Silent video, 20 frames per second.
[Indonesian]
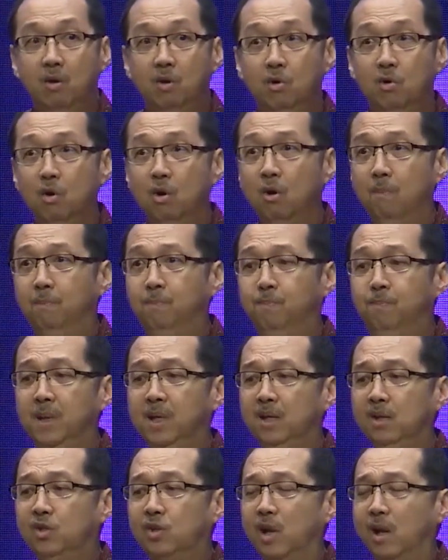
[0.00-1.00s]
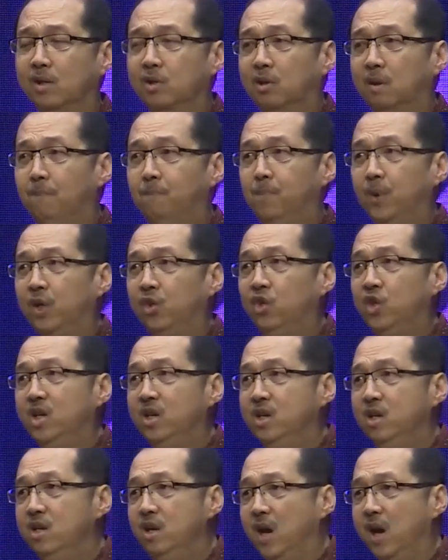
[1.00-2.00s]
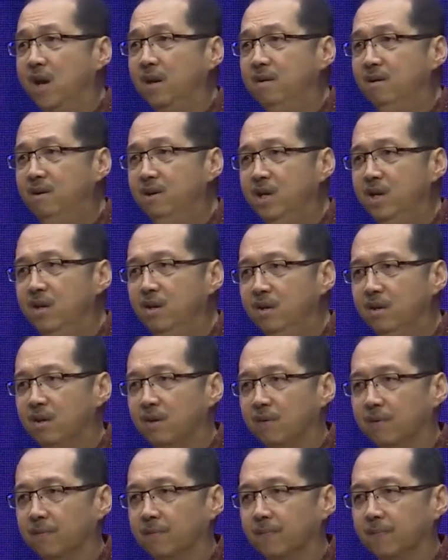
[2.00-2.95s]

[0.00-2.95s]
kok bisa seperti ini endingnya?